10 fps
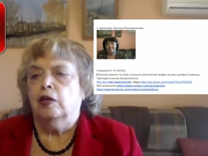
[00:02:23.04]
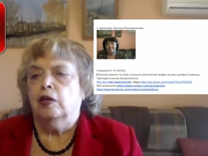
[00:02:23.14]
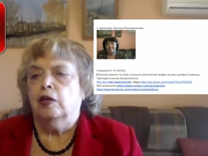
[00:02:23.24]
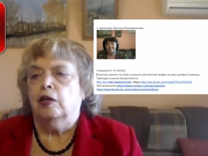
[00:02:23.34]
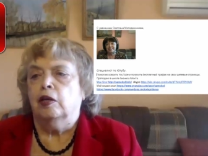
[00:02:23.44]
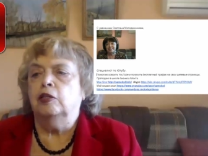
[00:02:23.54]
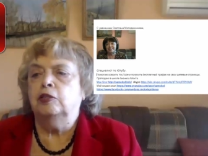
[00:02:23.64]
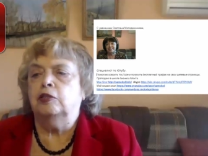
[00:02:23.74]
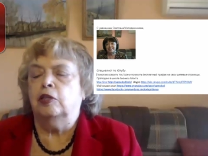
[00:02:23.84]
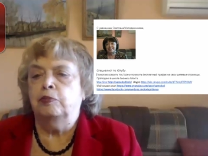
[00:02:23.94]
и я
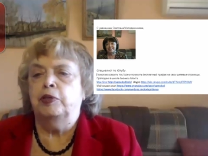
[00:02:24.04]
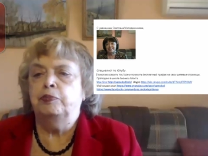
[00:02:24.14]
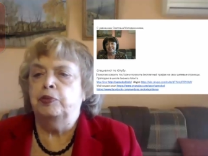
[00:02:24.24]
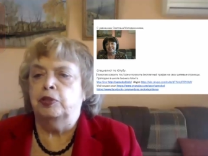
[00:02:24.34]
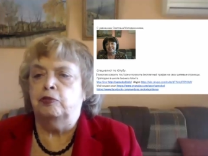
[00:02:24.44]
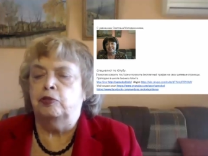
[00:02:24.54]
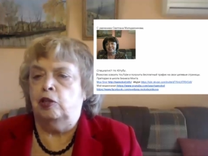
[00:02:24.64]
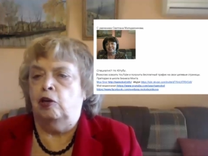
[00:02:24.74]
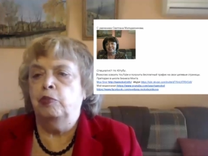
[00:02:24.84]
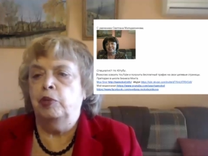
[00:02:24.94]
стала переписываться.
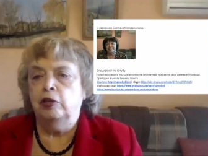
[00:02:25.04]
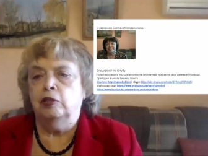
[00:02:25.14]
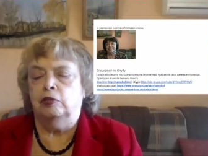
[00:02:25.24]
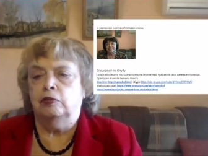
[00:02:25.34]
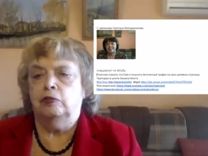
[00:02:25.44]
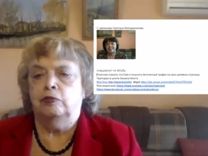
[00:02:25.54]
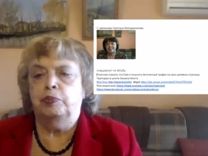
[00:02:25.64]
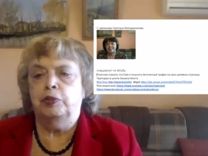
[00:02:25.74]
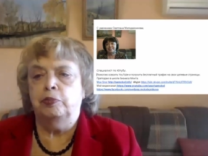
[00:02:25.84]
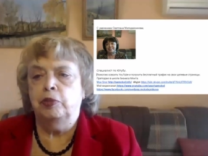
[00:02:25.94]
А у меня в
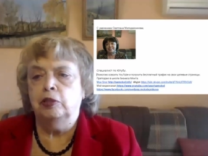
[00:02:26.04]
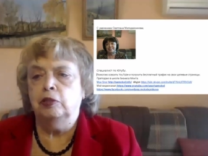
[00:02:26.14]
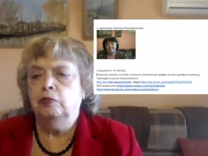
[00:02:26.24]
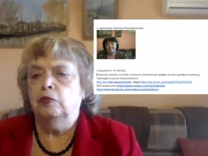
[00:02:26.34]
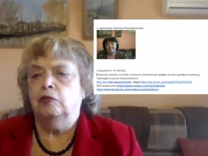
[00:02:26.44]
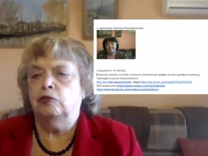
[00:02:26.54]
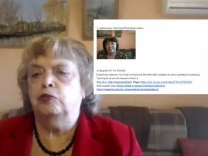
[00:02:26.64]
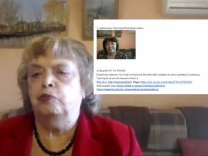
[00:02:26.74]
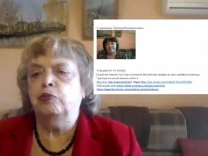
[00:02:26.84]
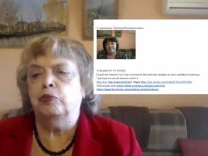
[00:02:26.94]
письме, то
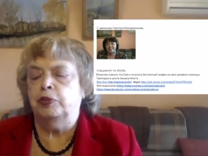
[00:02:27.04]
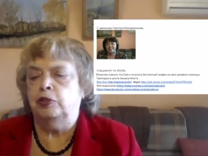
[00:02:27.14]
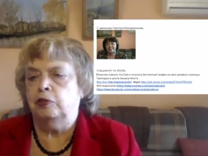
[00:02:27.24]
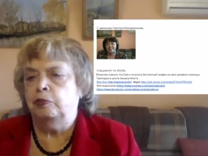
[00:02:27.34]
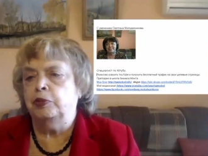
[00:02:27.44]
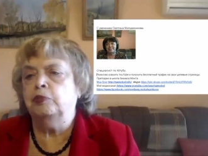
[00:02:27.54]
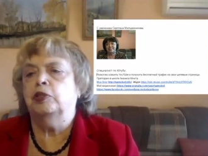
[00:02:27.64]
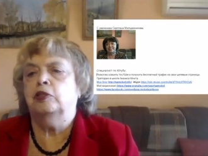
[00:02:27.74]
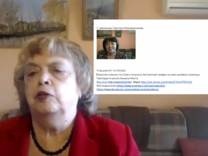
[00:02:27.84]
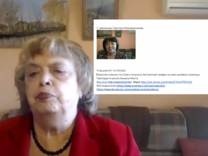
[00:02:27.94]
есть в подписи в письме
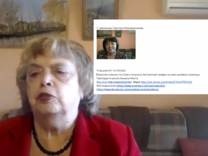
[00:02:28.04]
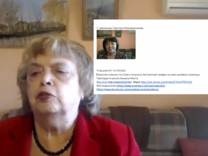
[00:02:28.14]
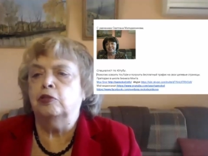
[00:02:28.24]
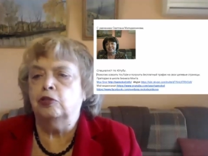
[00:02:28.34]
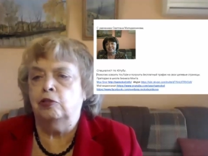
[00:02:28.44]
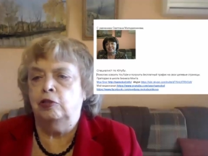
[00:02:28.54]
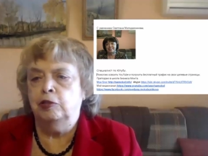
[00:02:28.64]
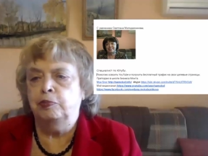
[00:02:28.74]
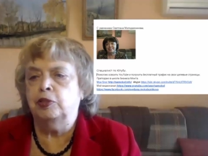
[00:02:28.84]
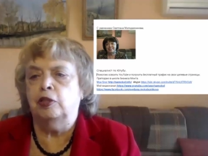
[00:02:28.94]
написано, что я
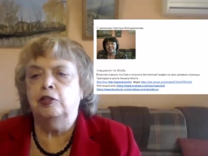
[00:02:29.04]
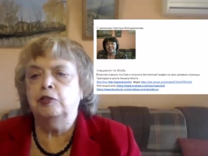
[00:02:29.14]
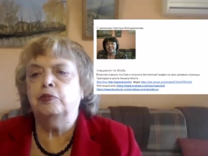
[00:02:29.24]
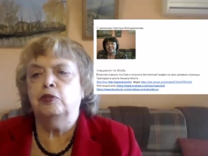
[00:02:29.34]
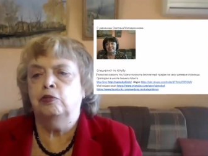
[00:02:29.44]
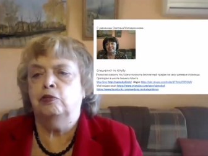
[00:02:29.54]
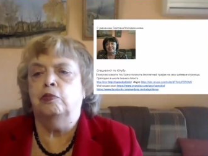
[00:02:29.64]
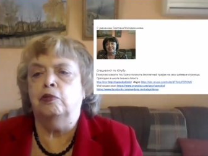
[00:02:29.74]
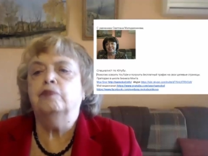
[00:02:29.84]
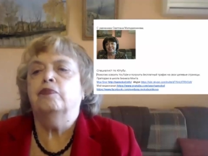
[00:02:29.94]
специалист по Ютубу.